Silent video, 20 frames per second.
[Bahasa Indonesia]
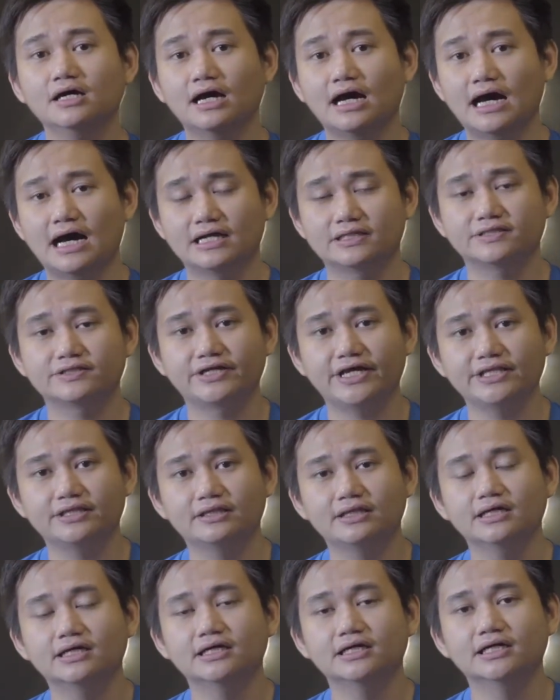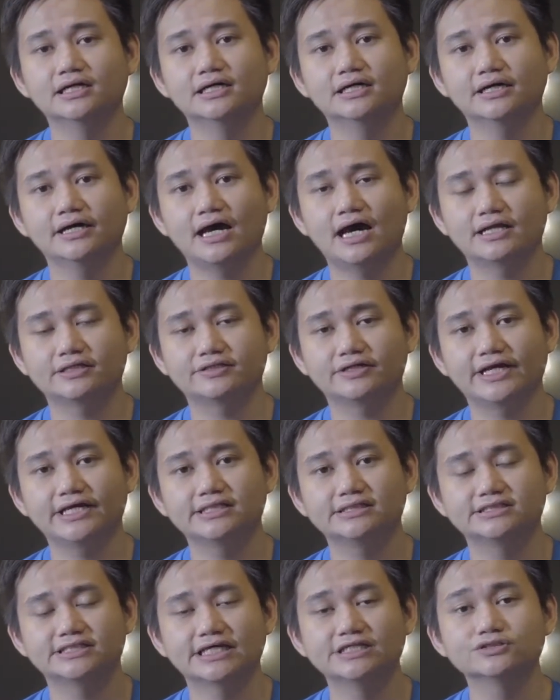heart rate uh, heart
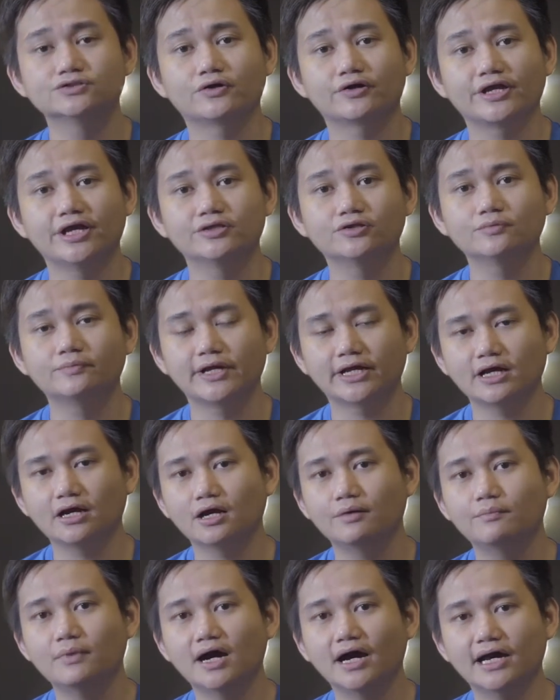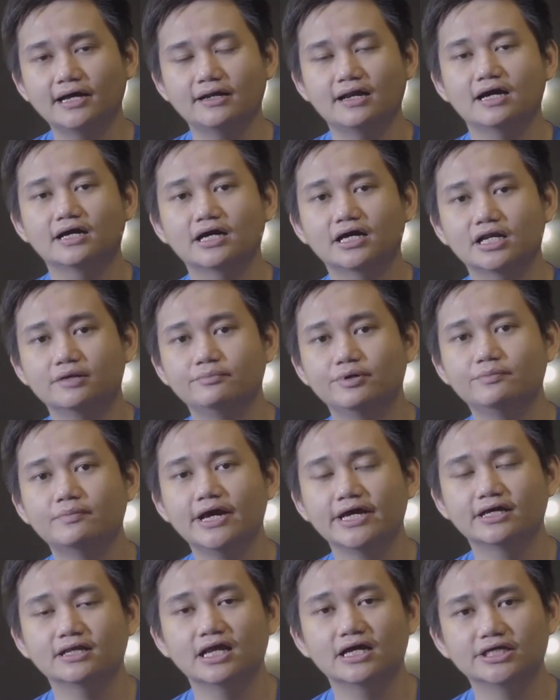rate sensornya itu mereka kembangkan agar lebih
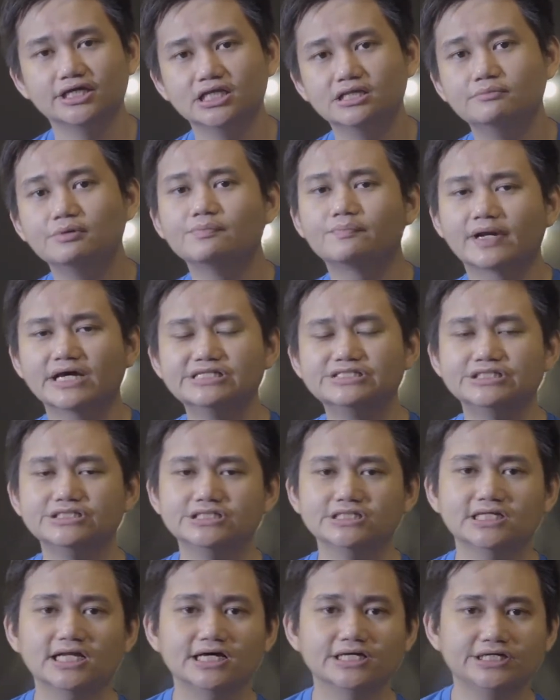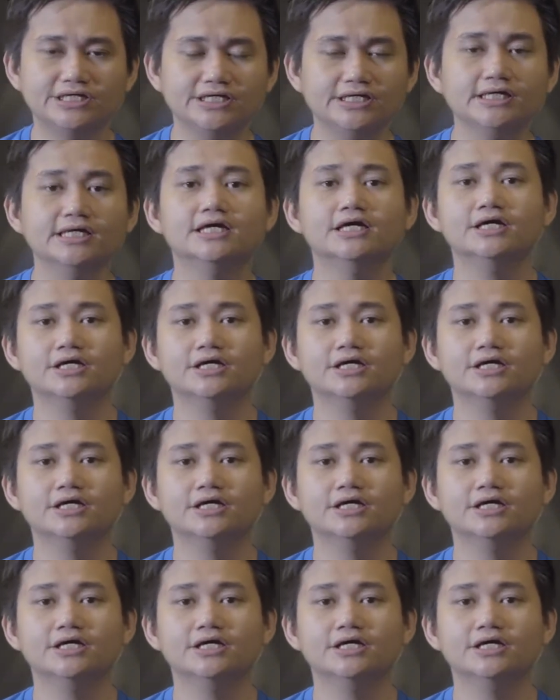baik lagi, lebih presisi lagi